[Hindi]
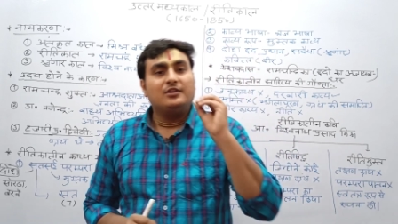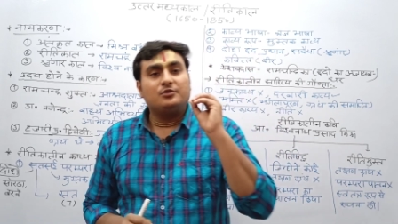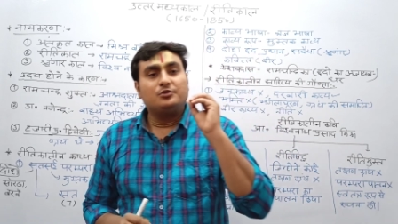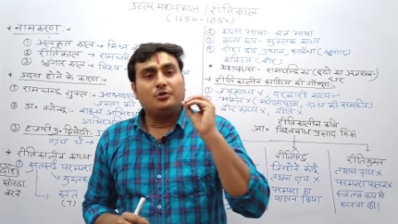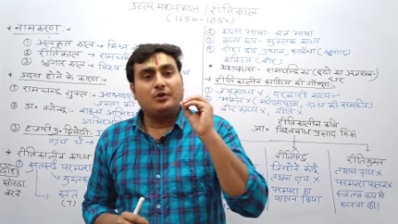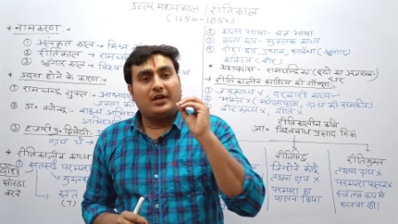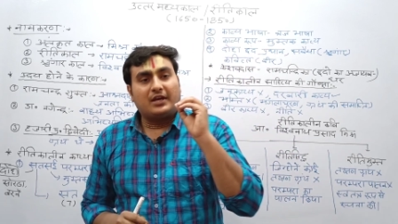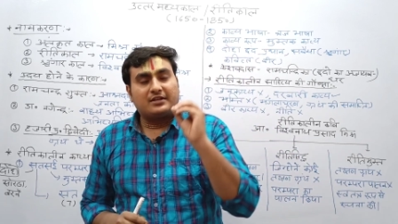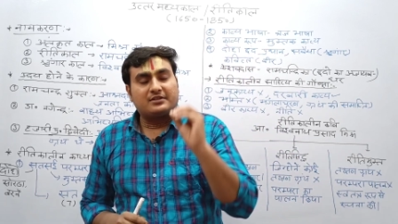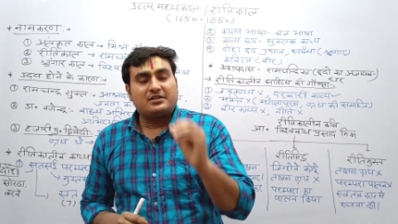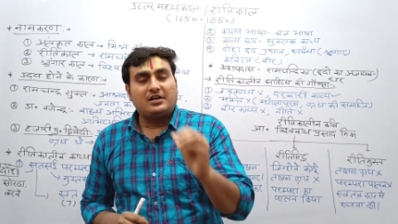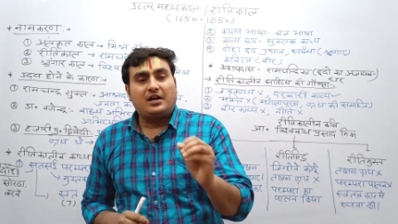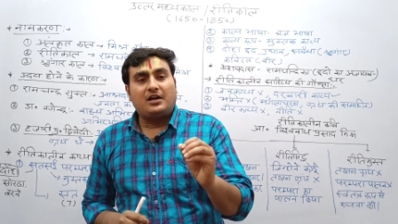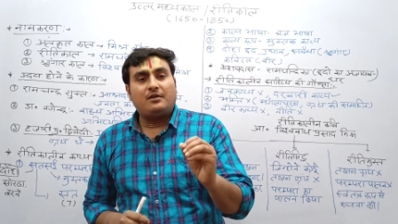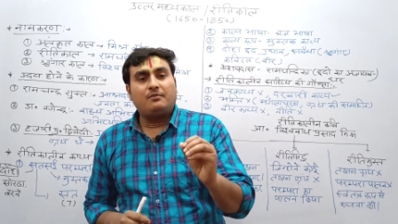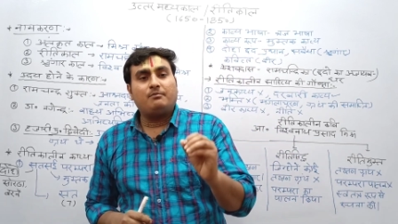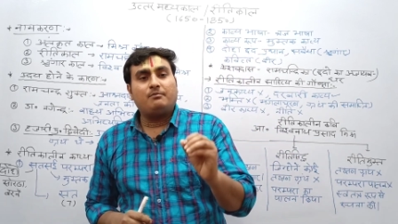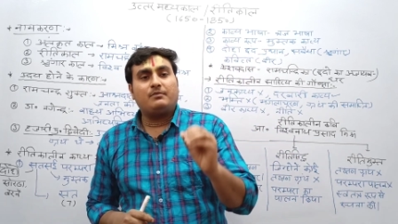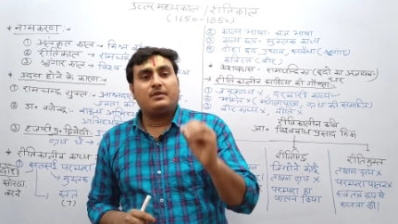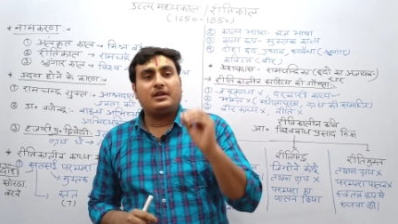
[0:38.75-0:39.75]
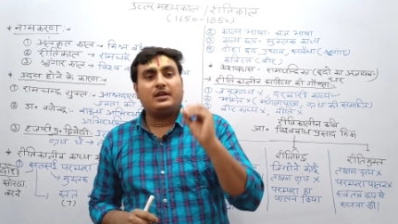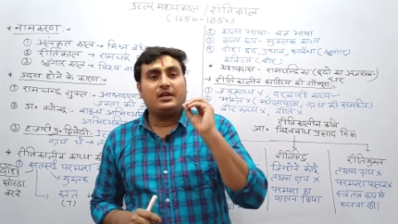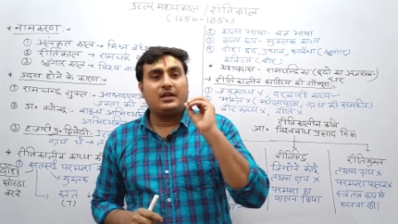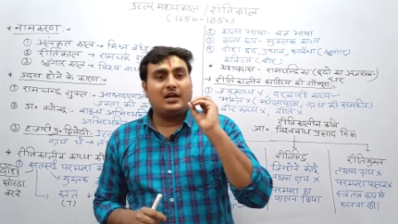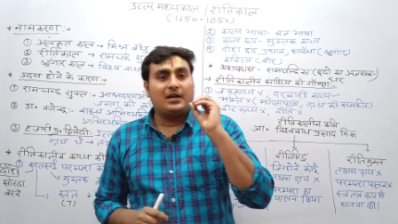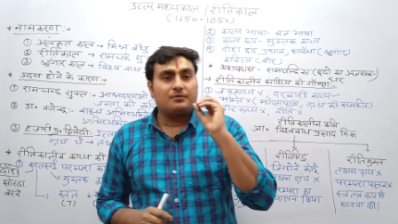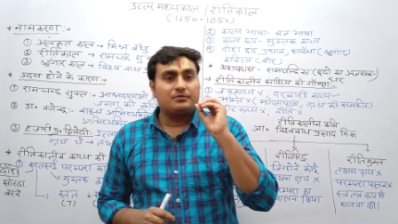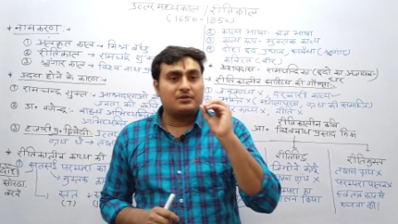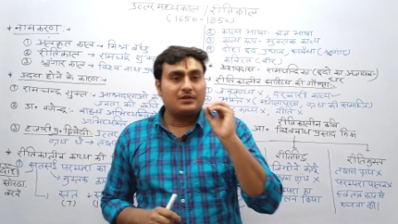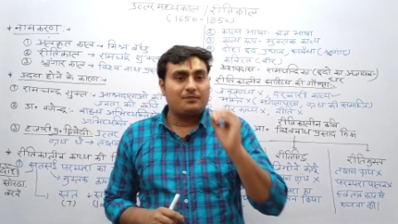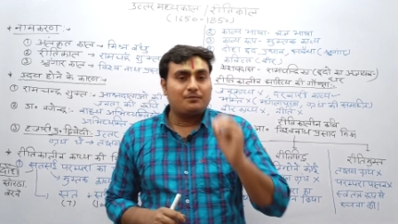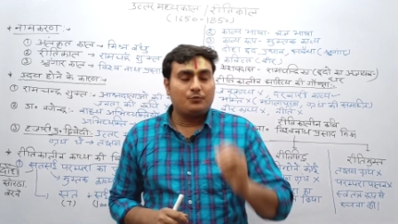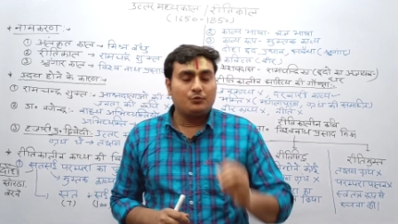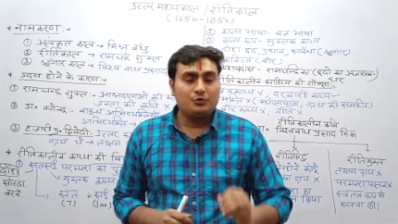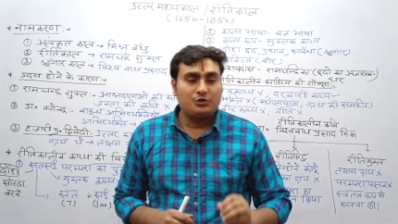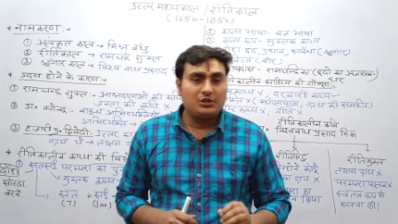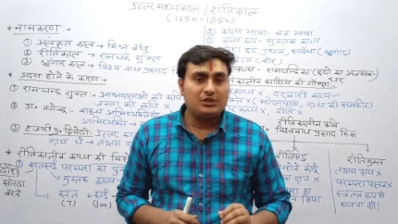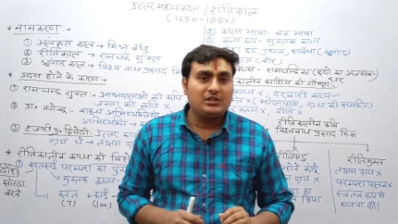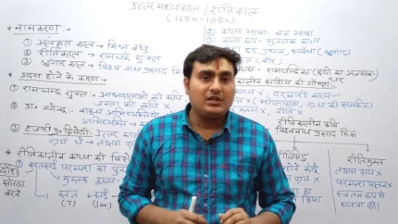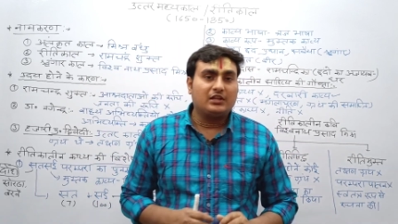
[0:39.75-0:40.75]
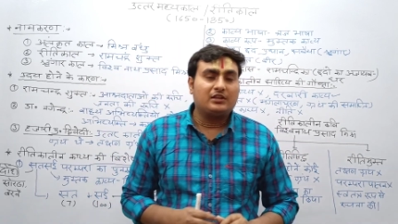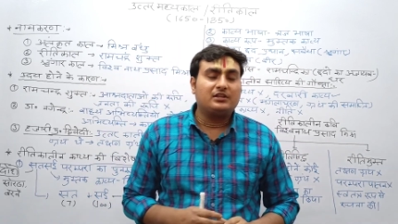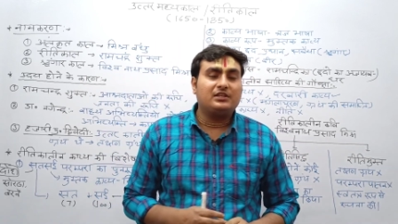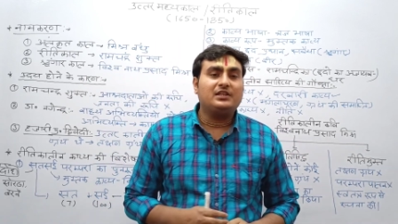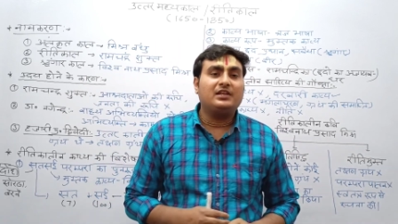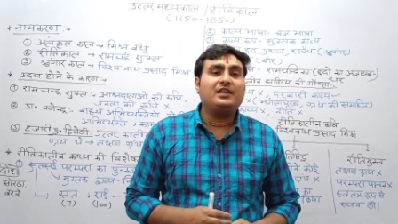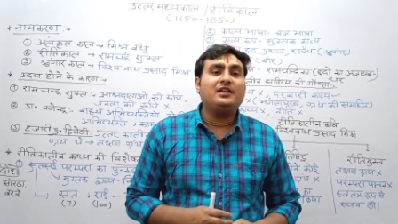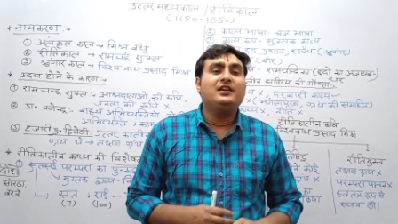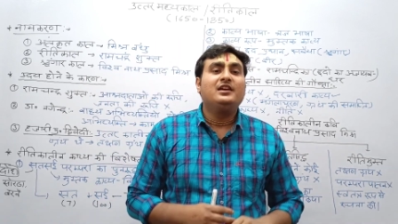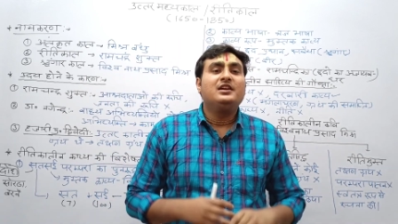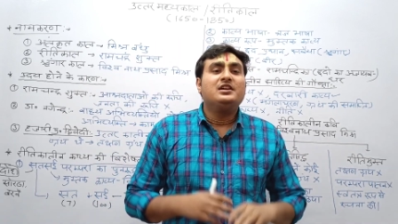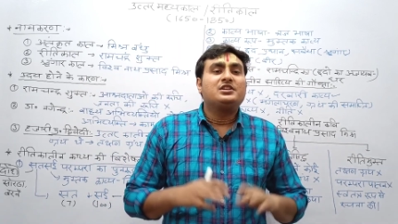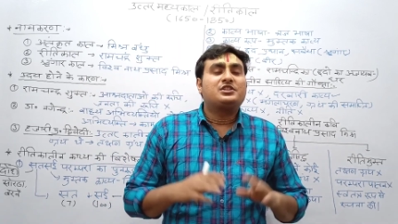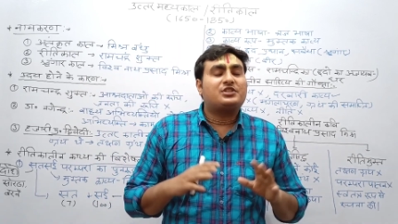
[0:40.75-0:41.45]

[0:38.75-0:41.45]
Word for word: जो एग्ज़ाम में आपसे पूछी जाती हैं